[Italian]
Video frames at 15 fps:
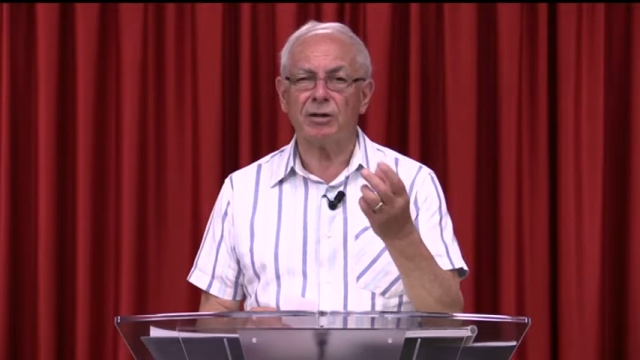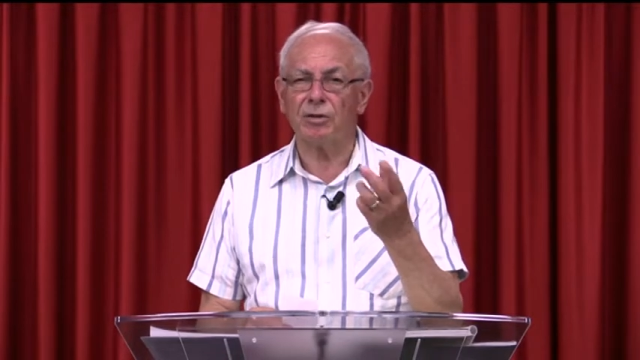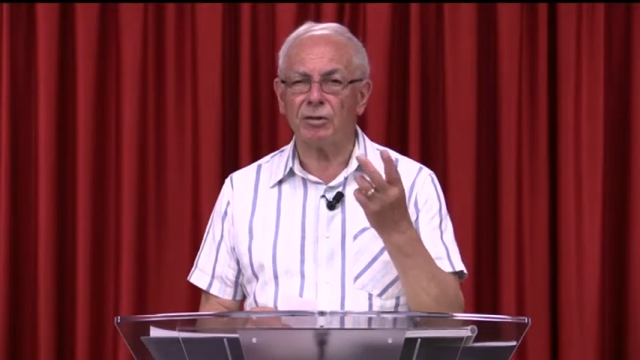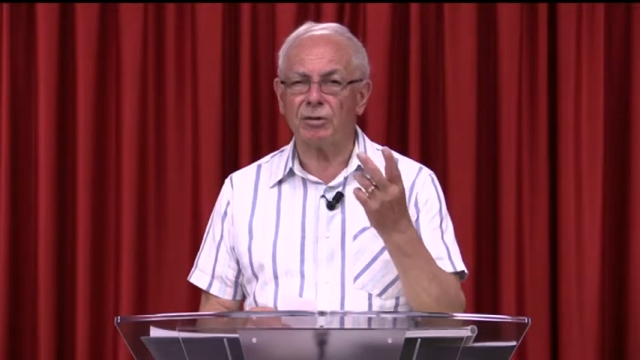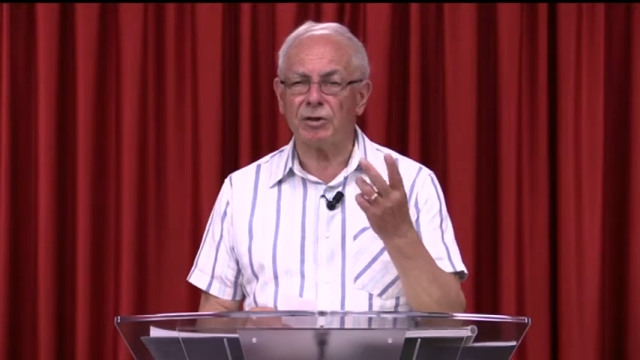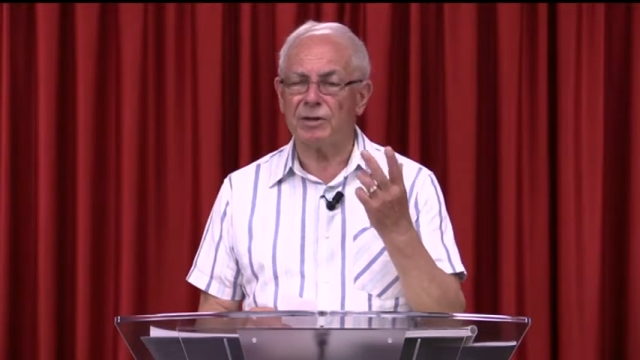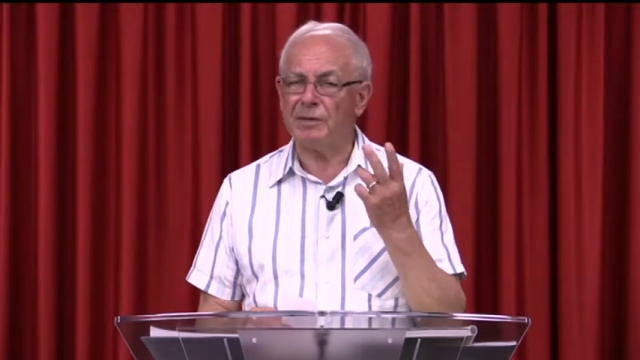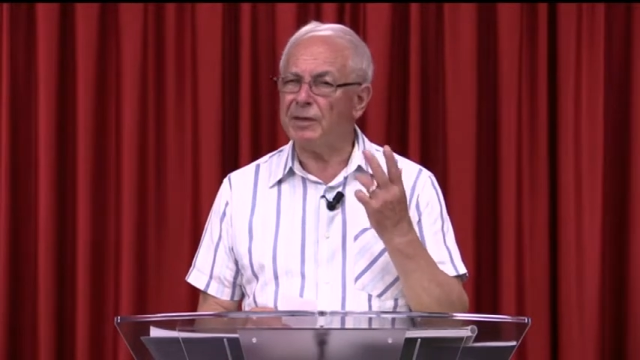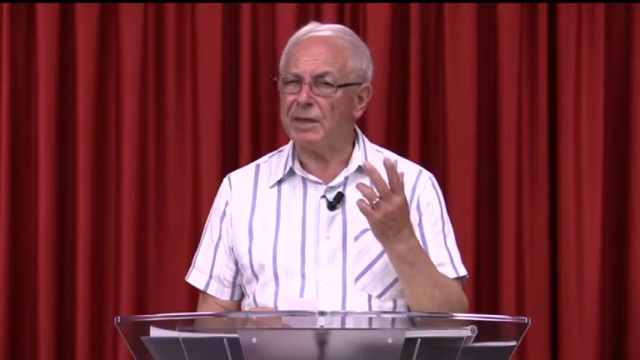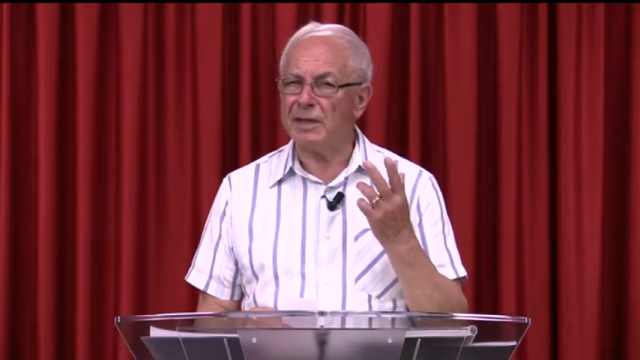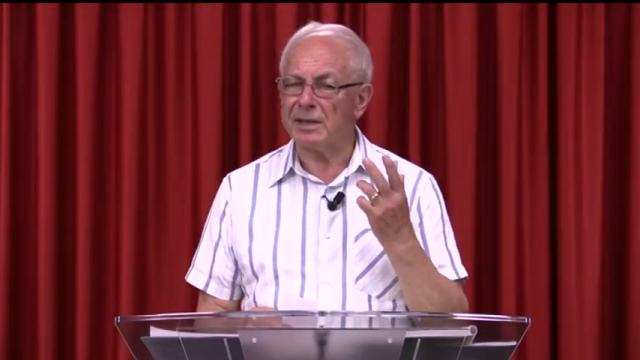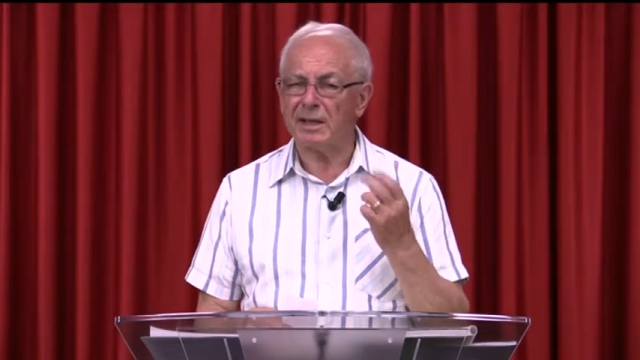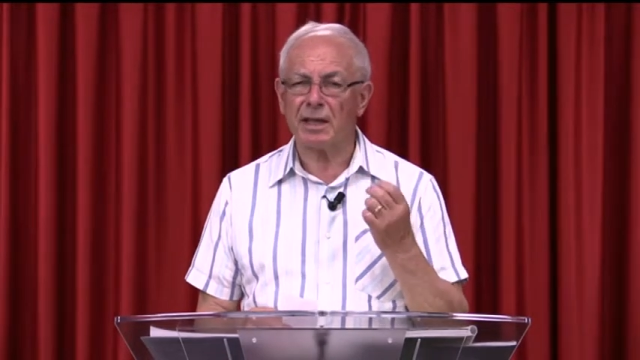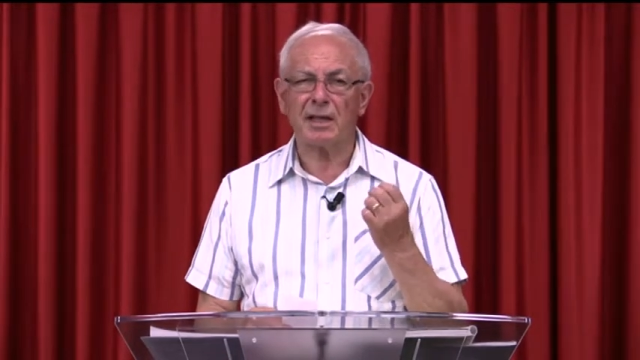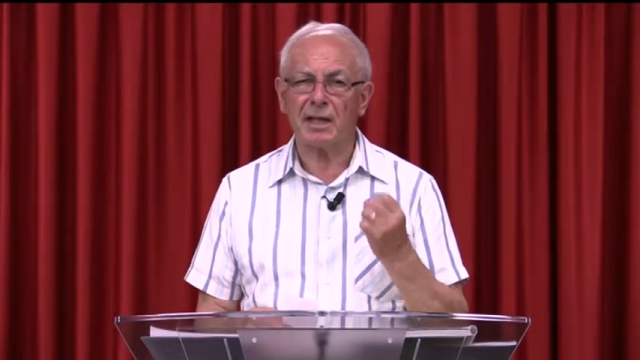
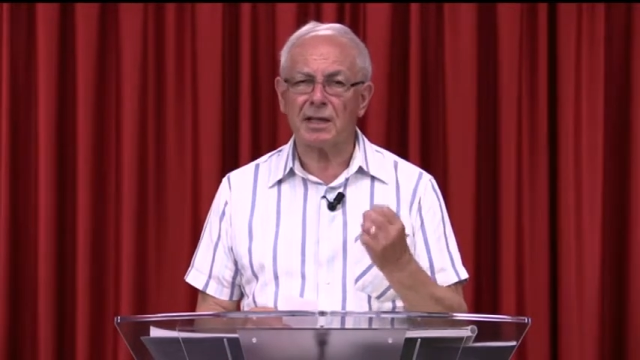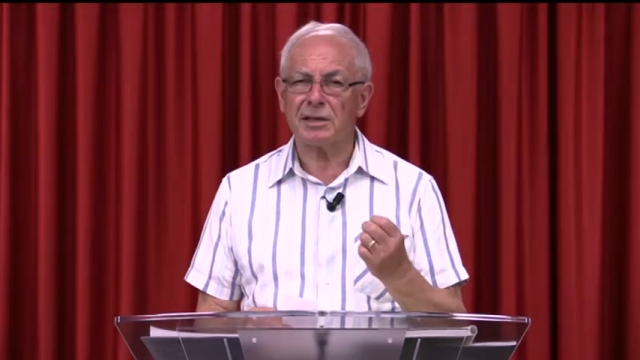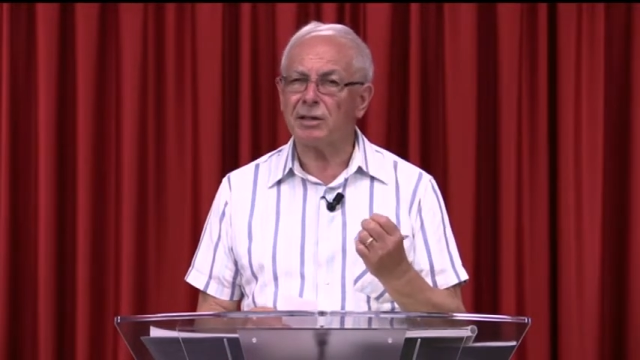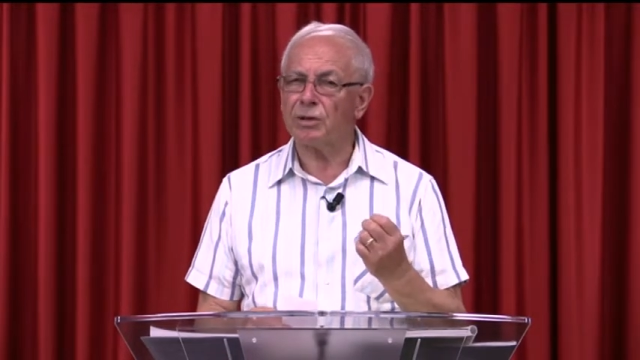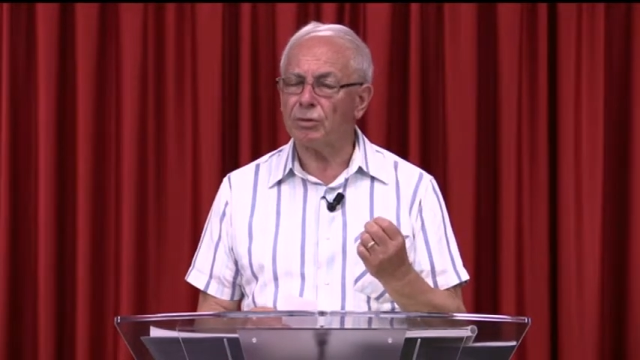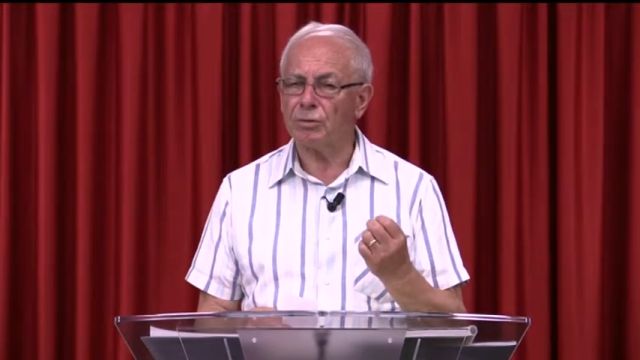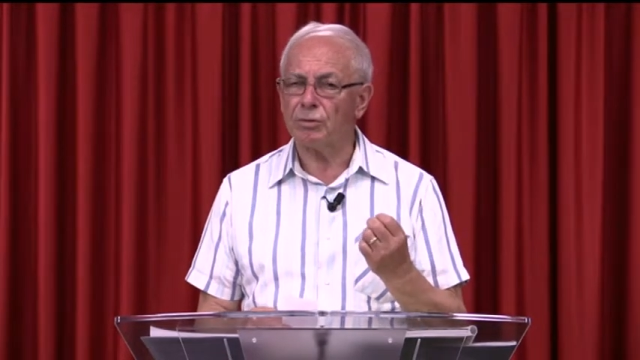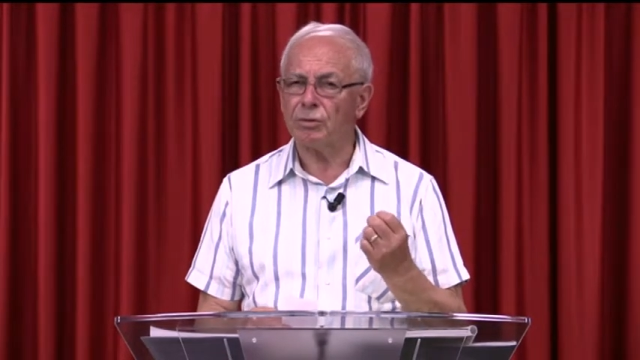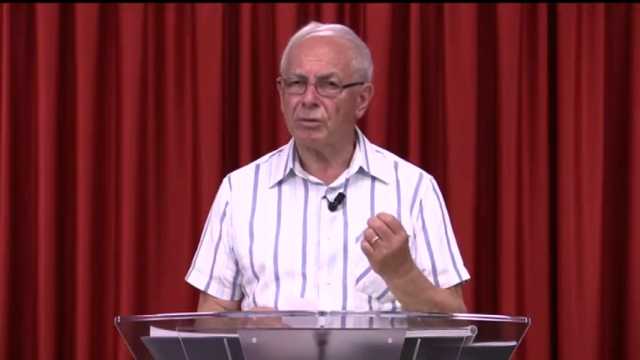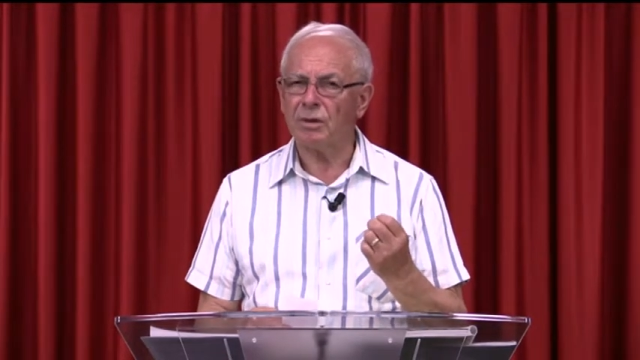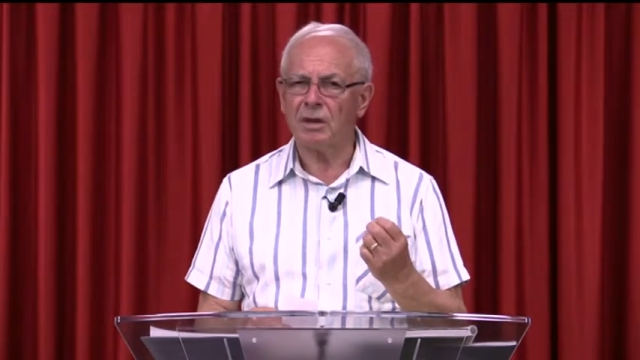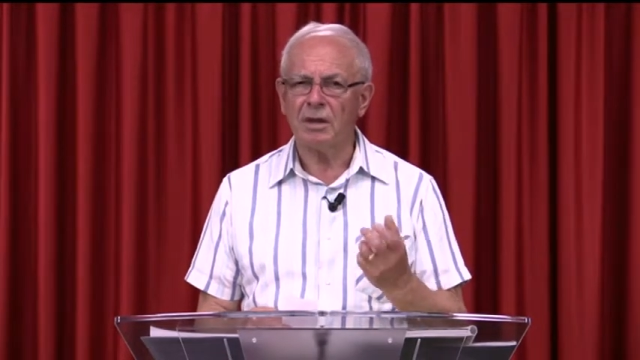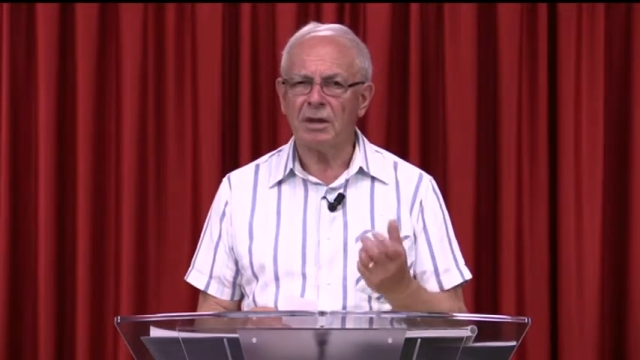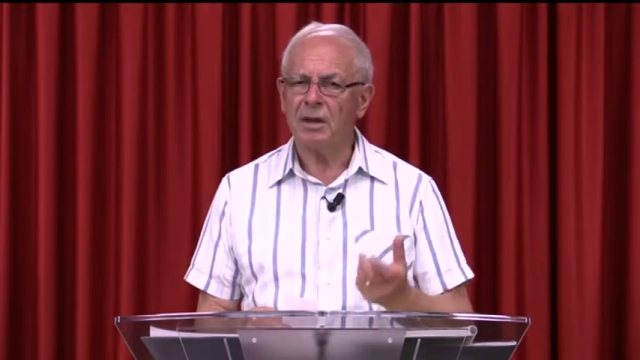crocifisso a casa tua,